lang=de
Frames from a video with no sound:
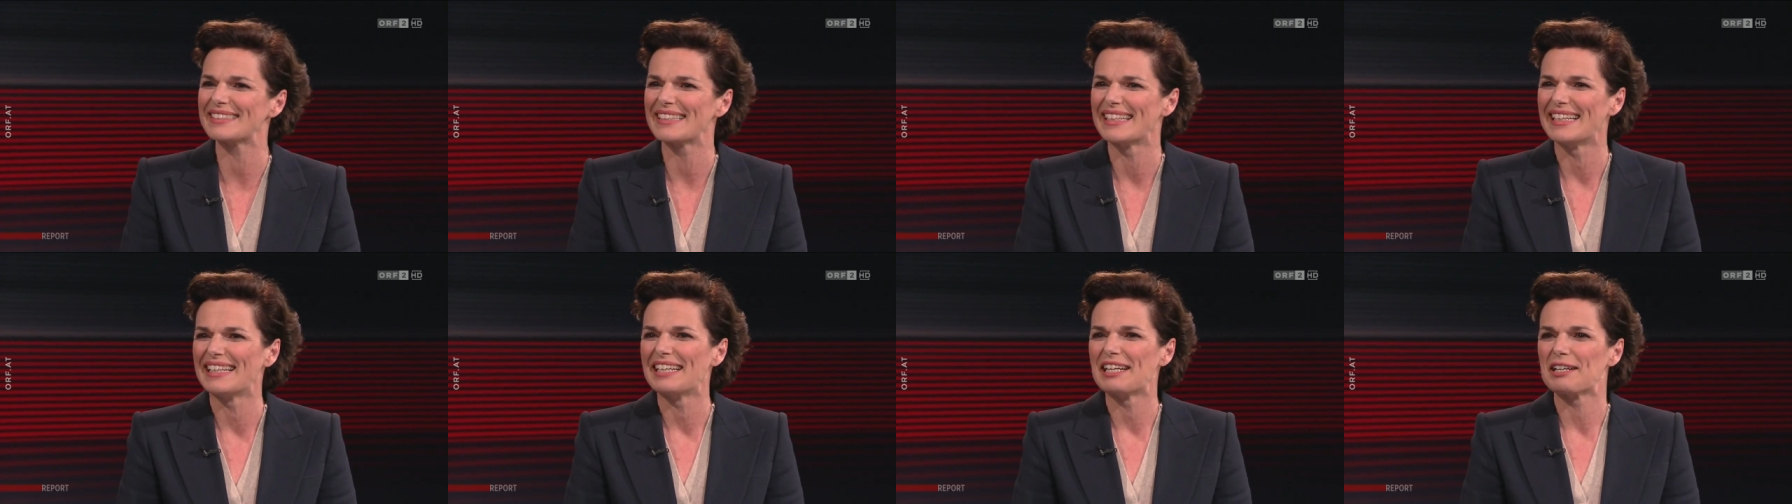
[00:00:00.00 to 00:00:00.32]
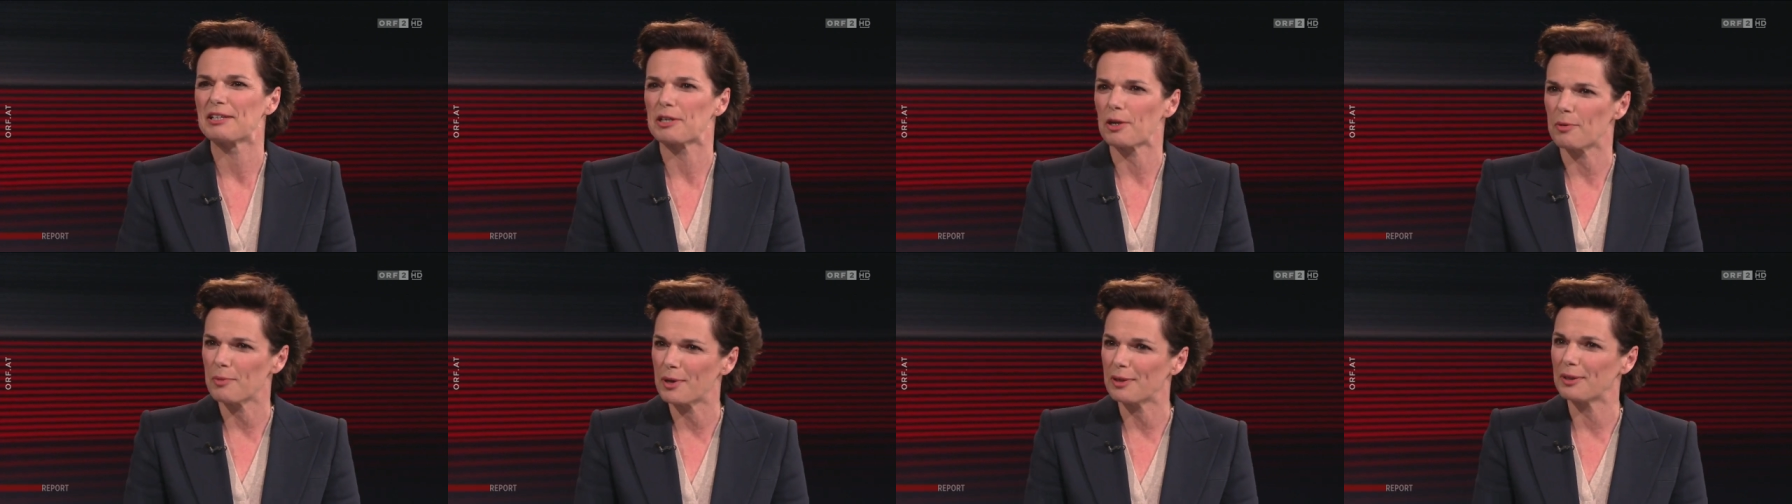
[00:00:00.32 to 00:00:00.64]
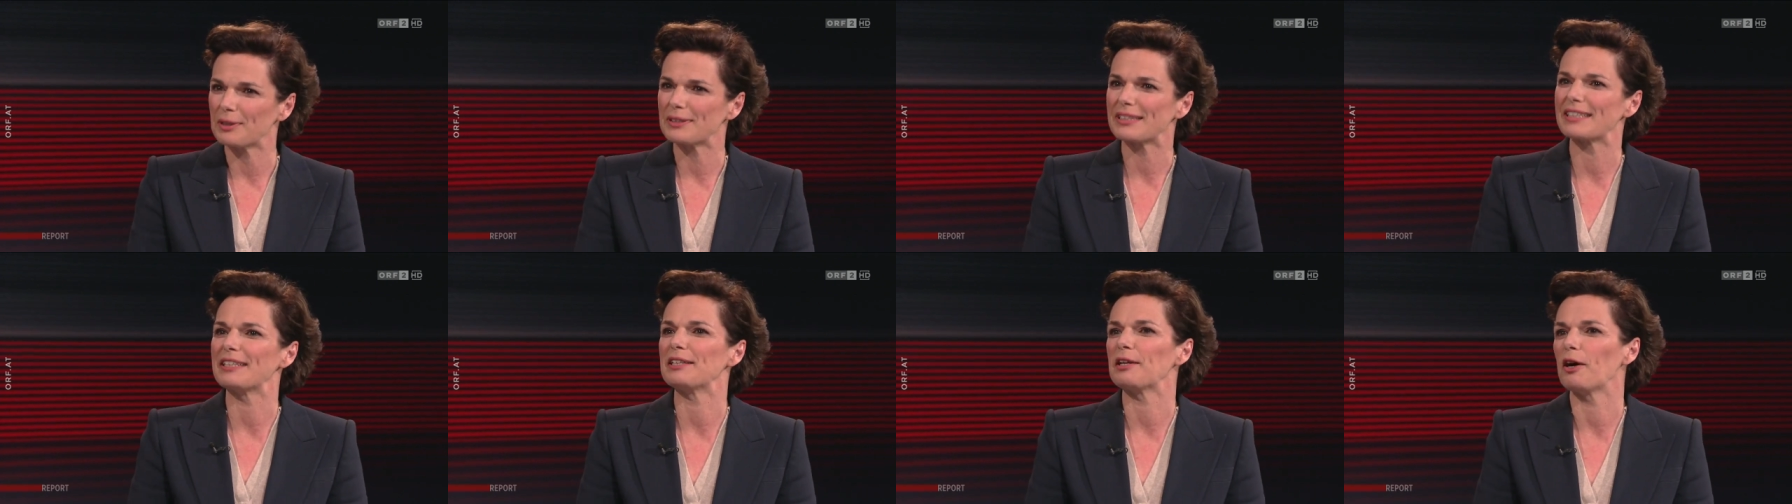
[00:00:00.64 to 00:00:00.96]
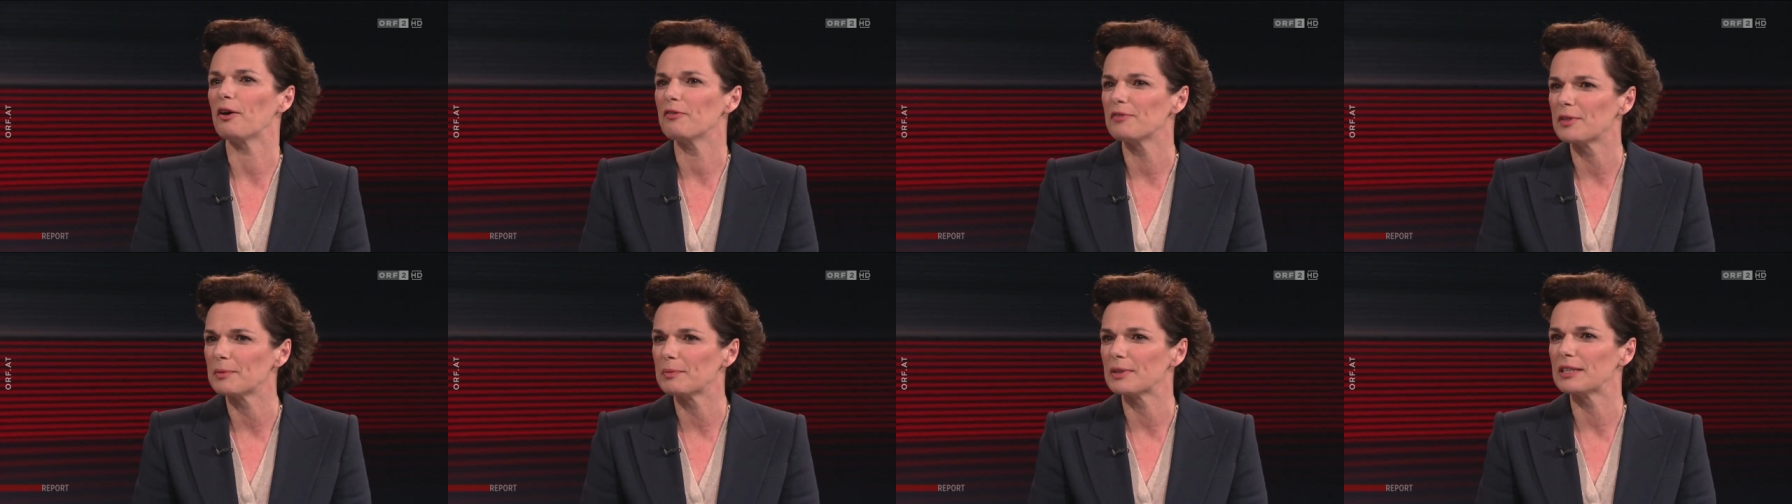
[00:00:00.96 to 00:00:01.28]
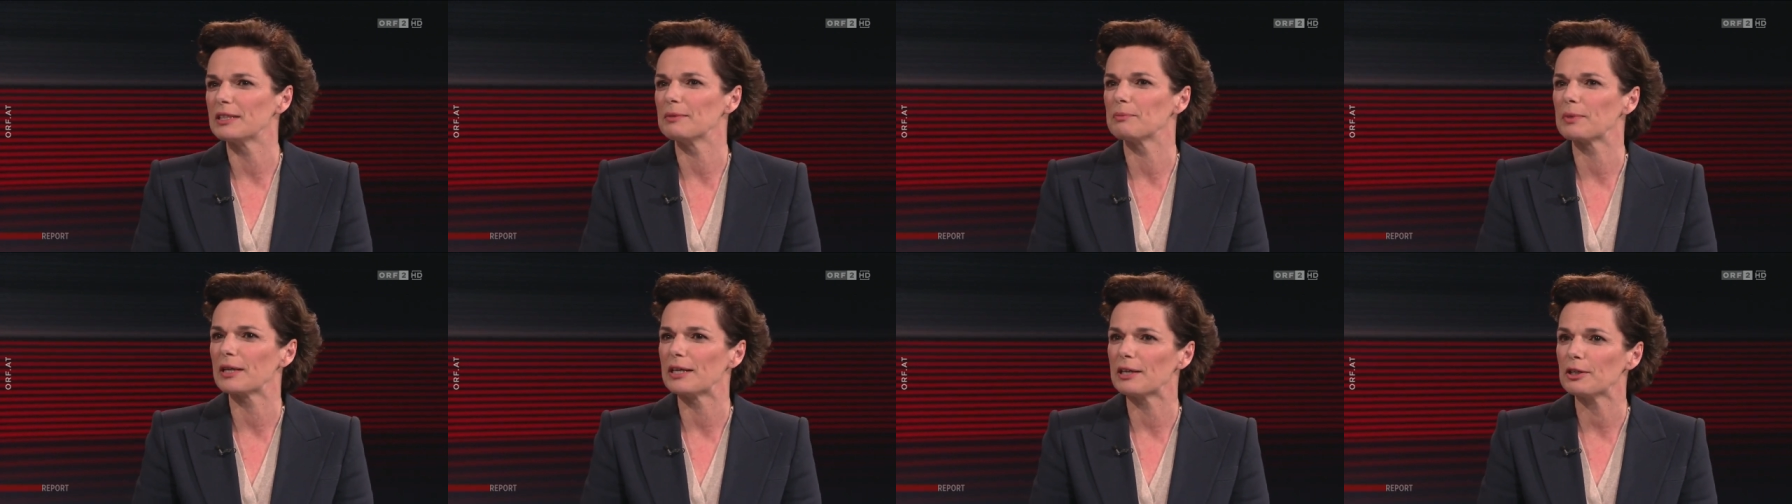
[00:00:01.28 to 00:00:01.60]
ja. können wir, genau, wenn man
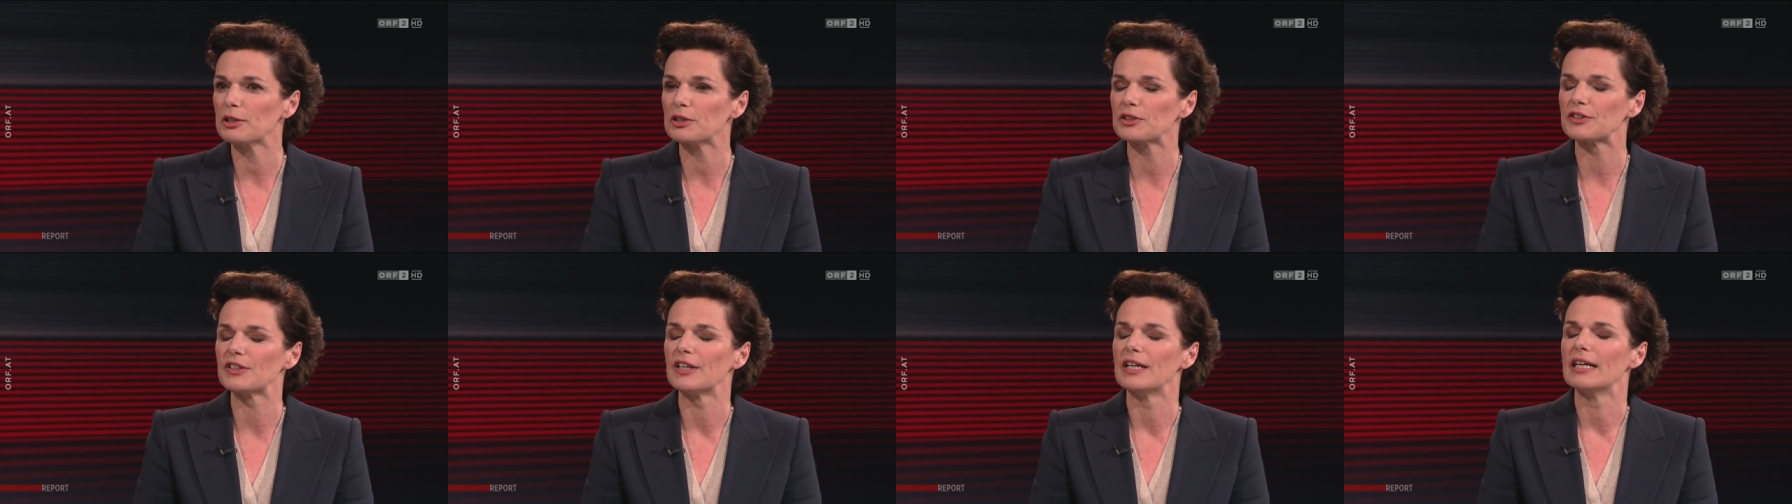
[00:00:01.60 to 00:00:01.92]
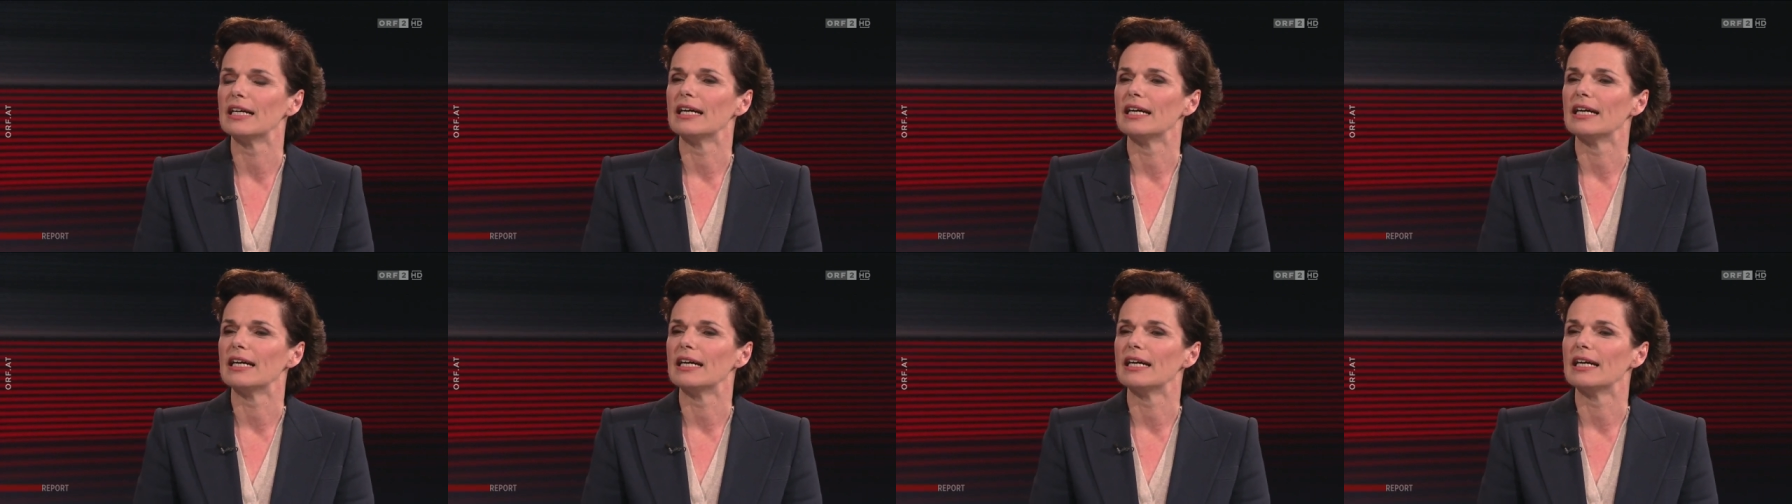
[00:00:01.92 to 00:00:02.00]
ihn braucht.